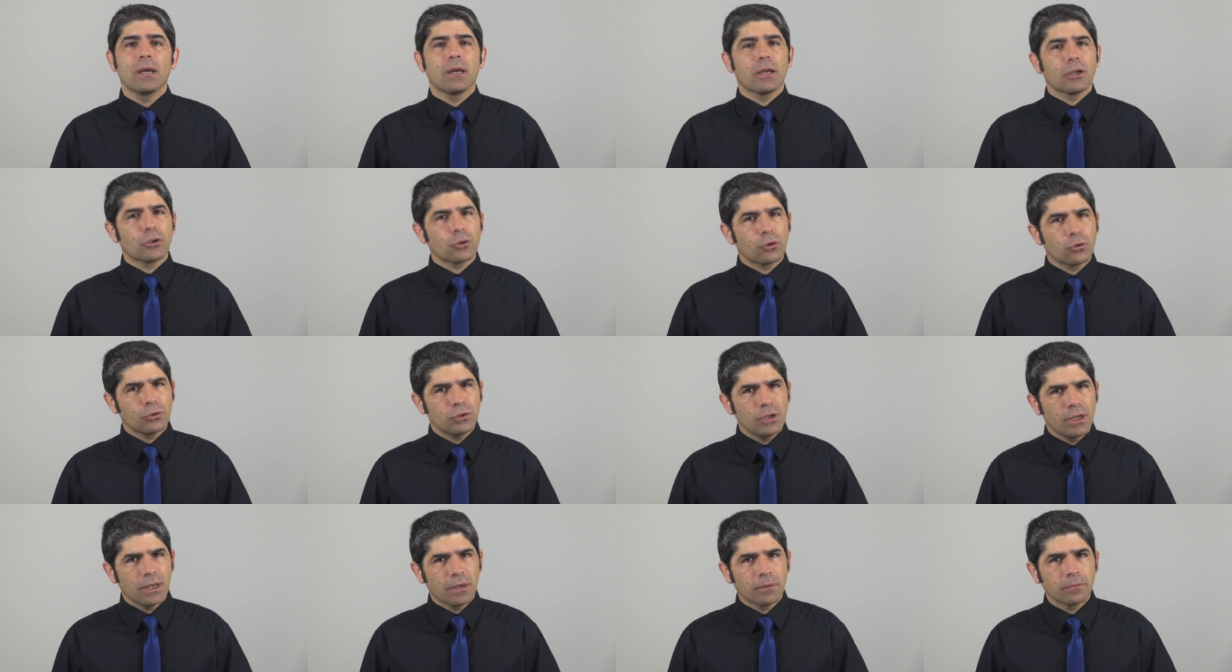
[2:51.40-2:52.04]
Eso
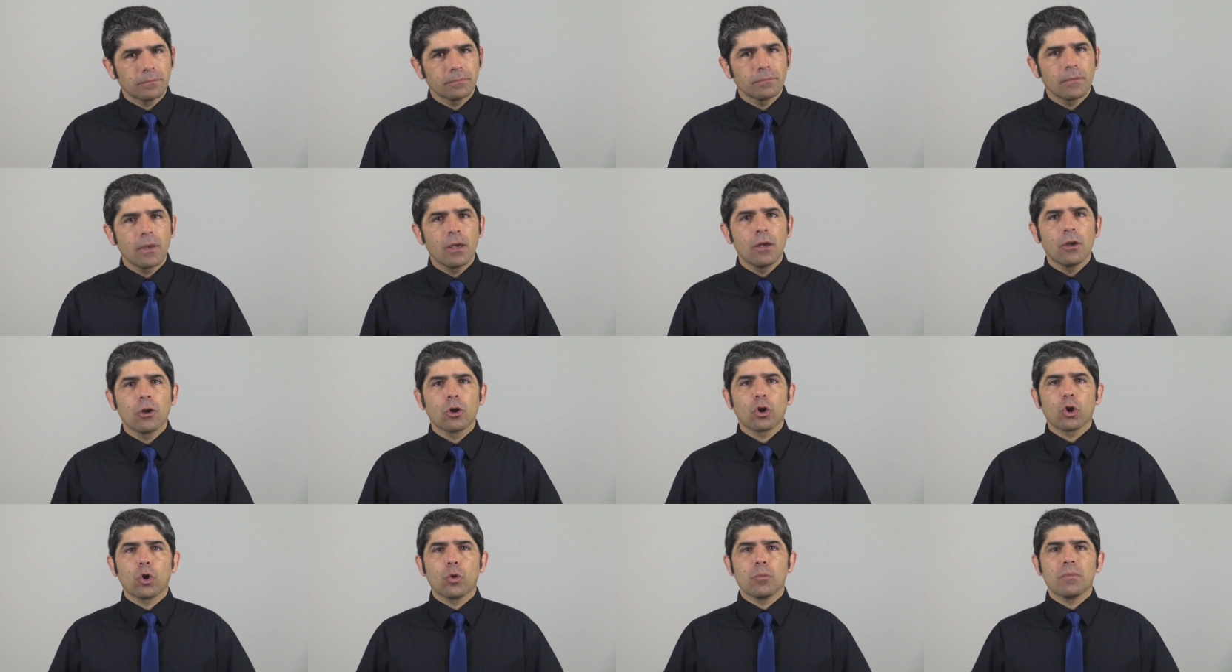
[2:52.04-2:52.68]
sí,
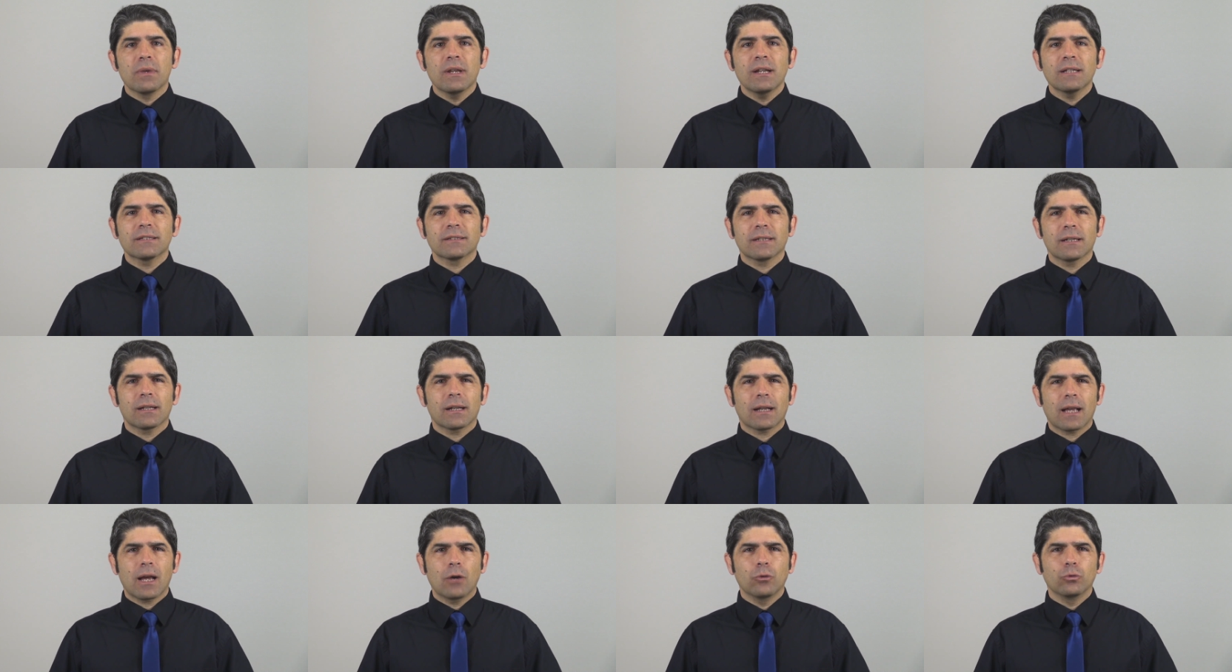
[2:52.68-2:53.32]
Conviene
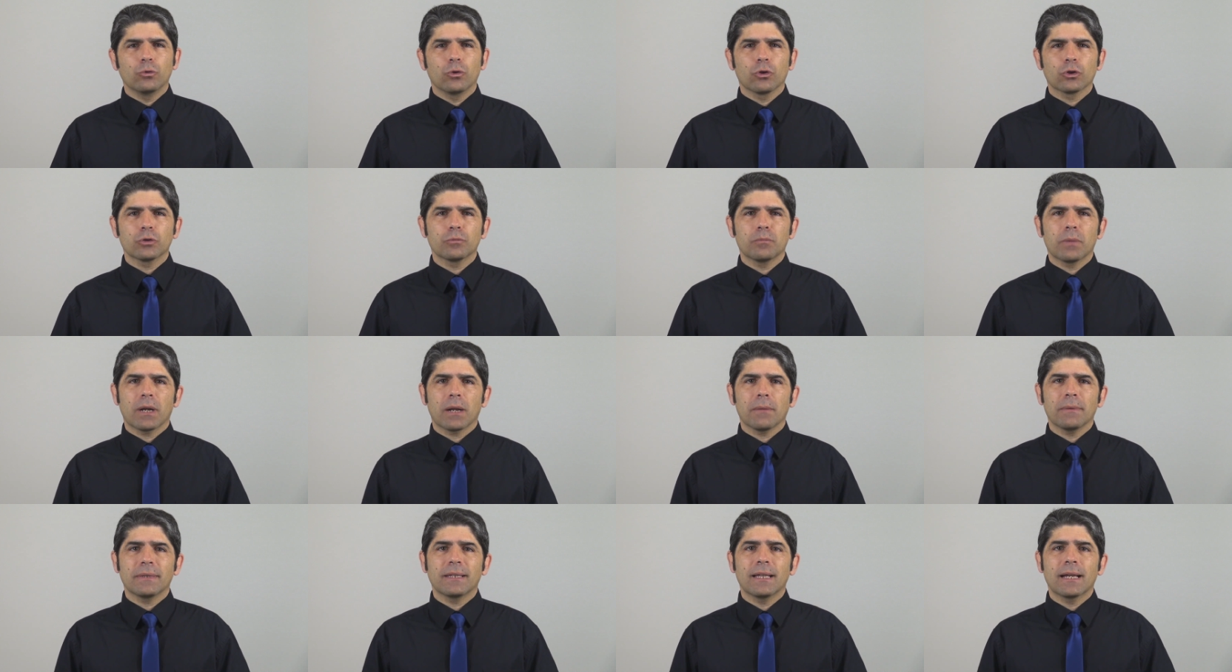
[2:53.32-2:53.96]
ser cautos
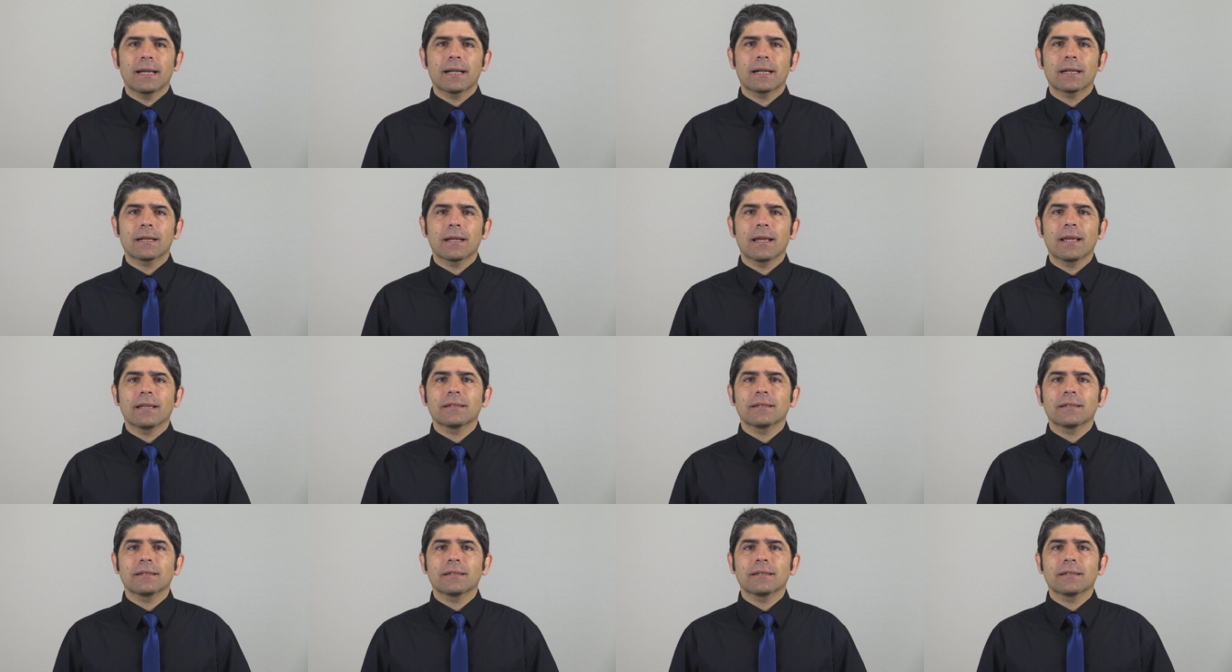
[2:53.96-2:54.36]
para evitar